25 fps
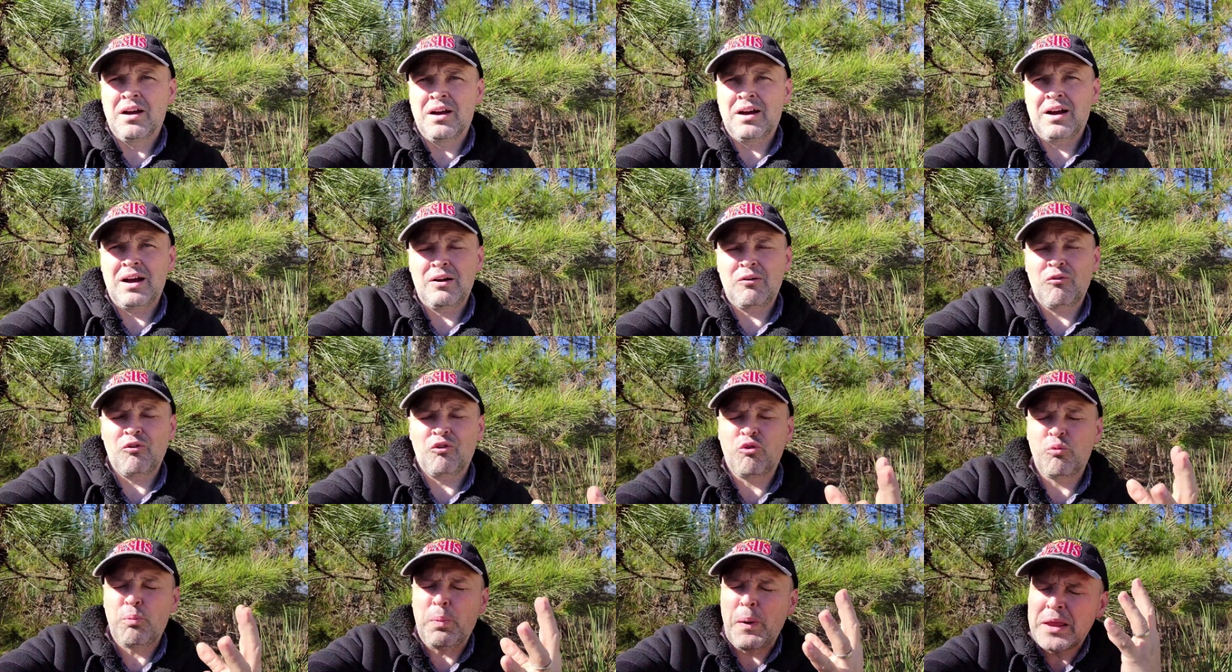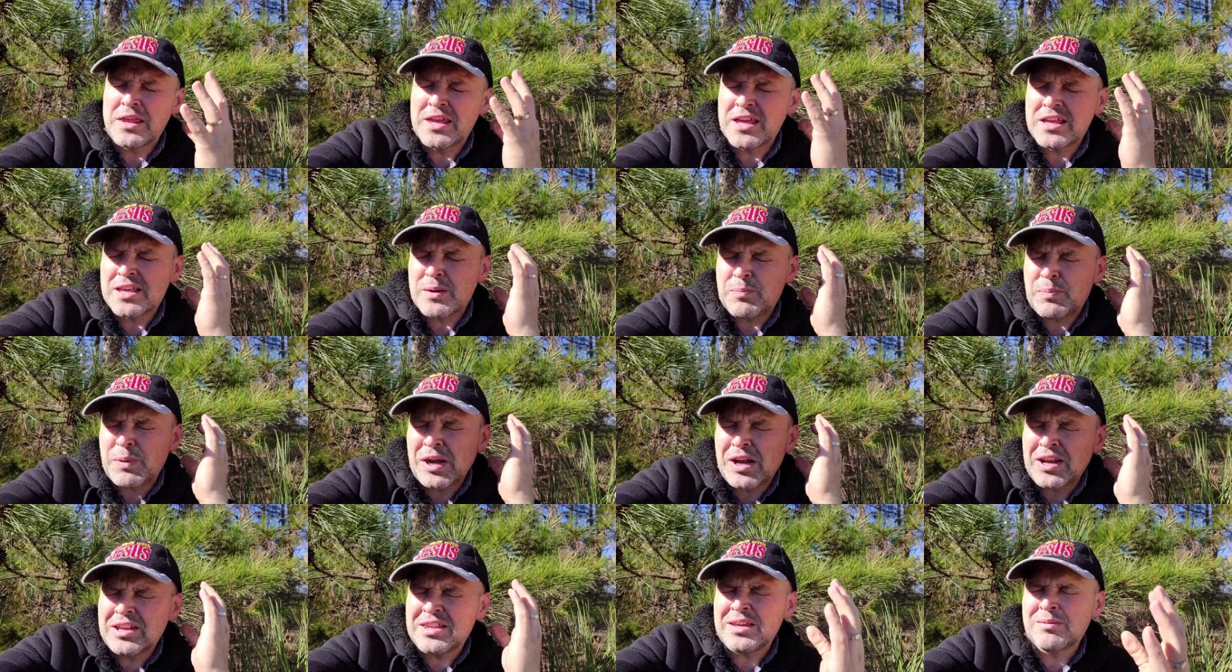Упадите а
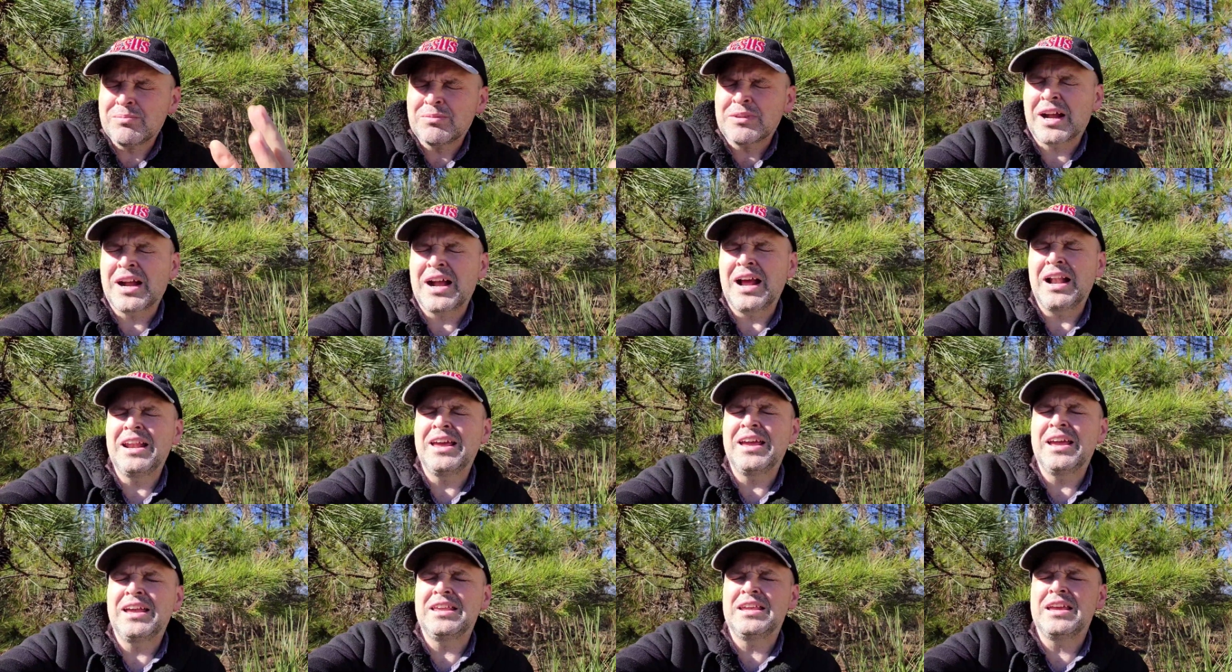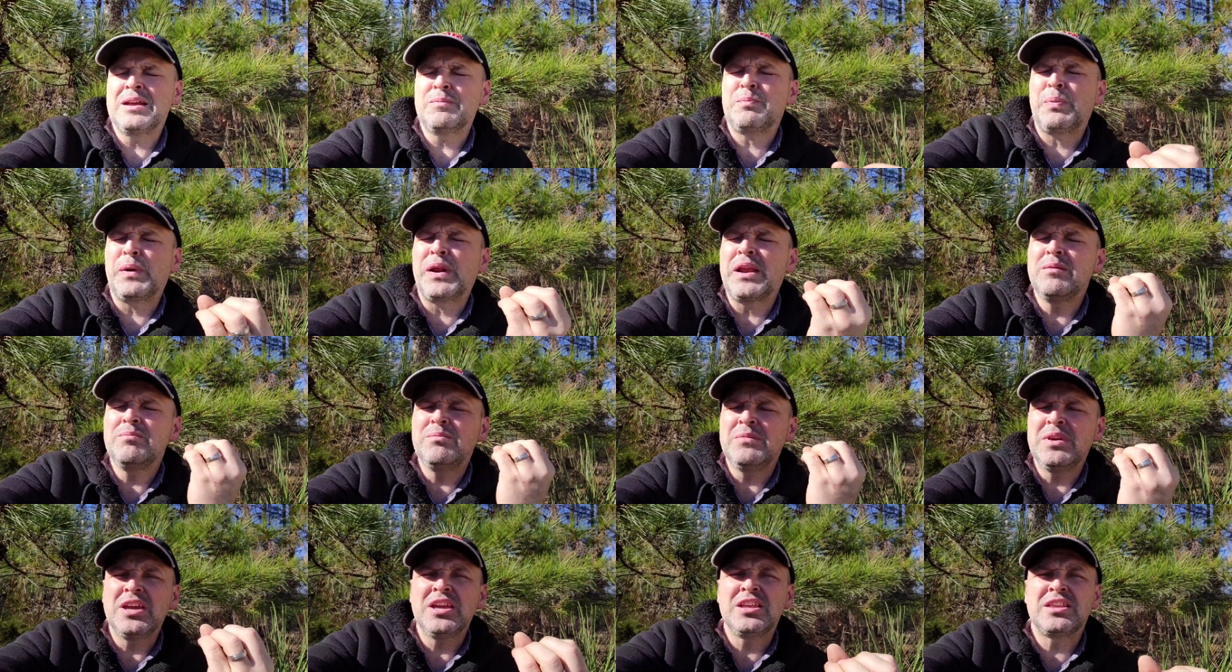перед Ним на колени
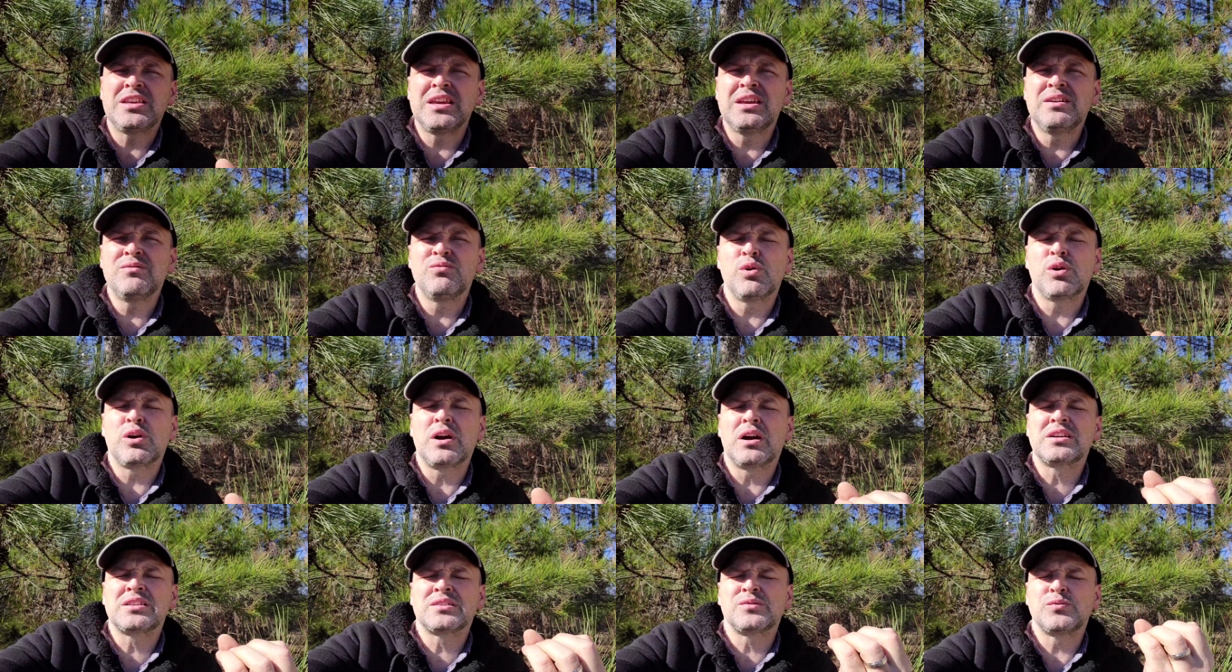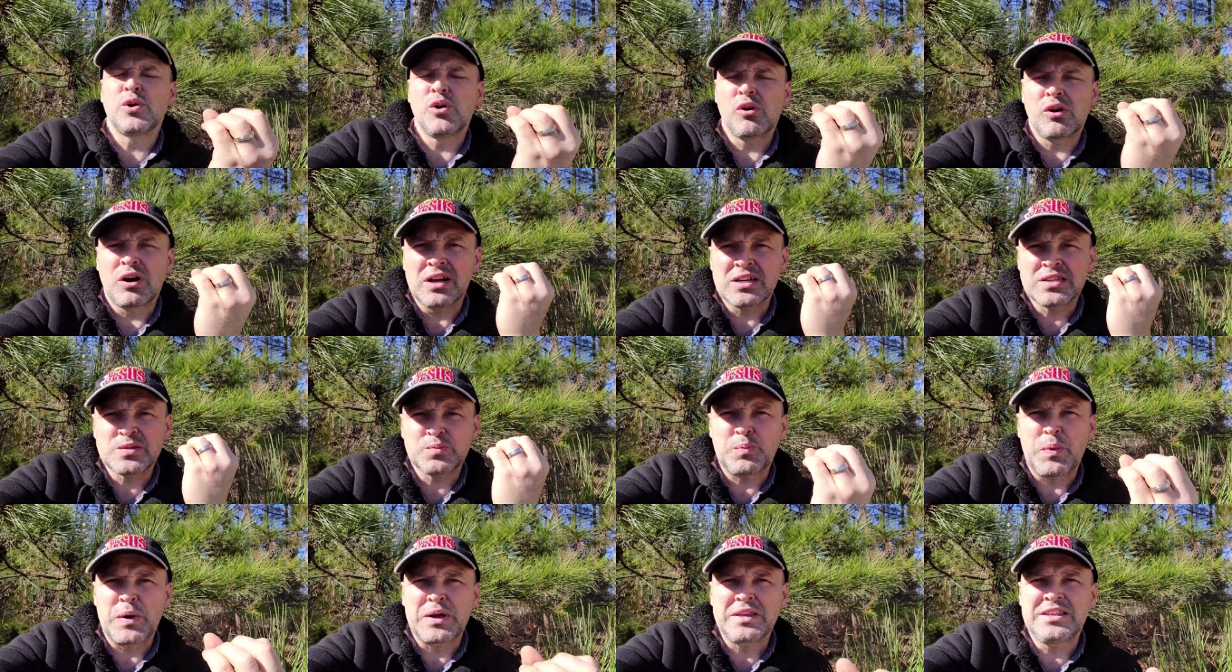примите Его как своего
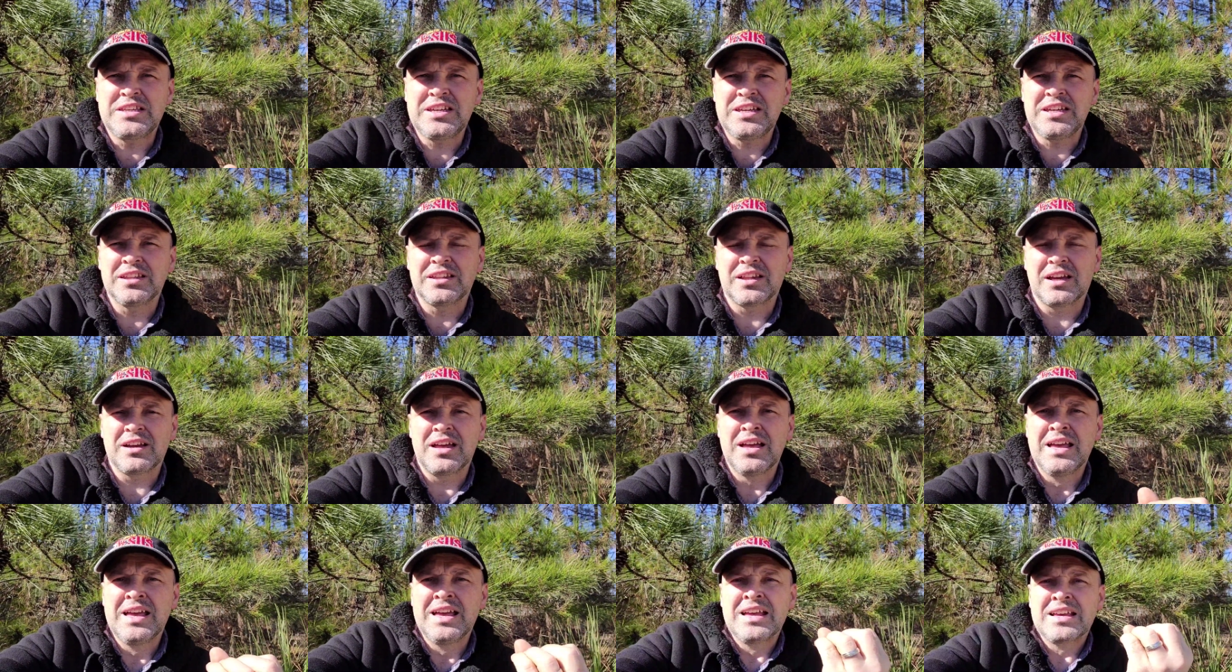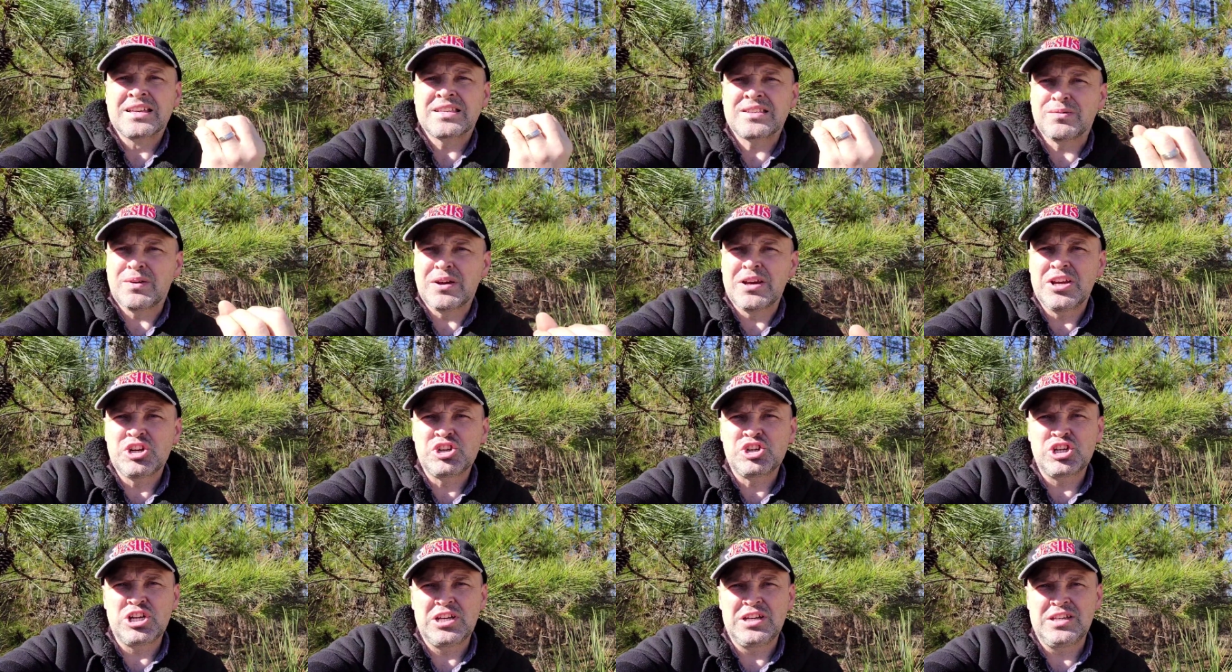Господина своей
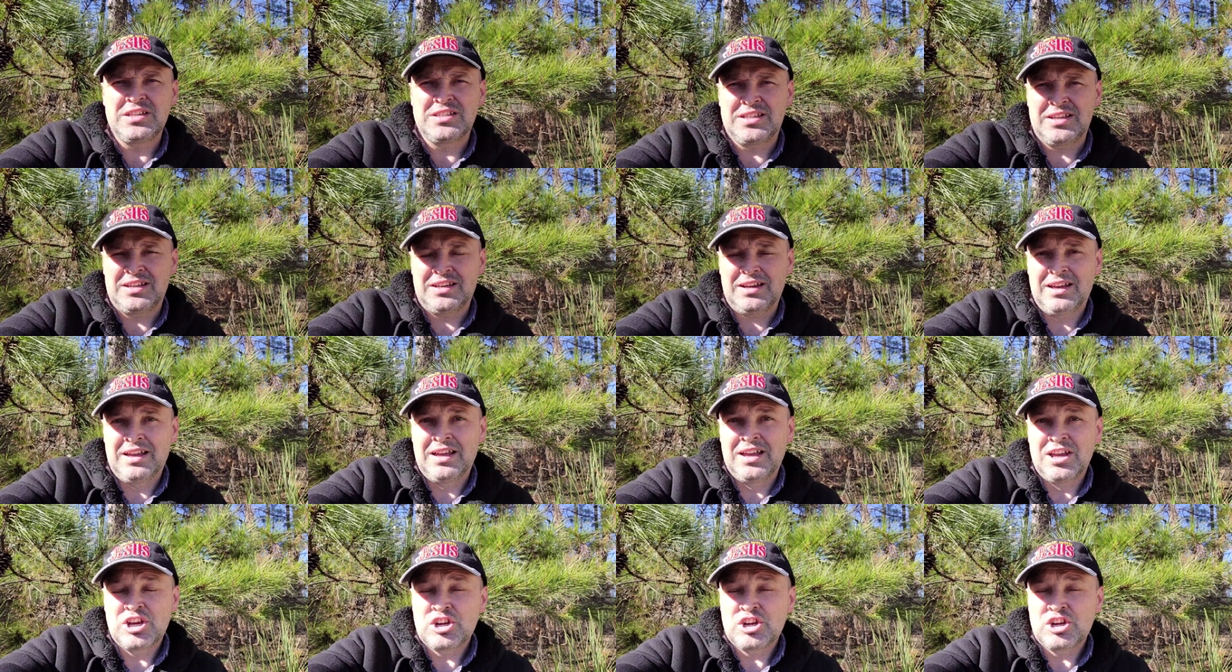жизни.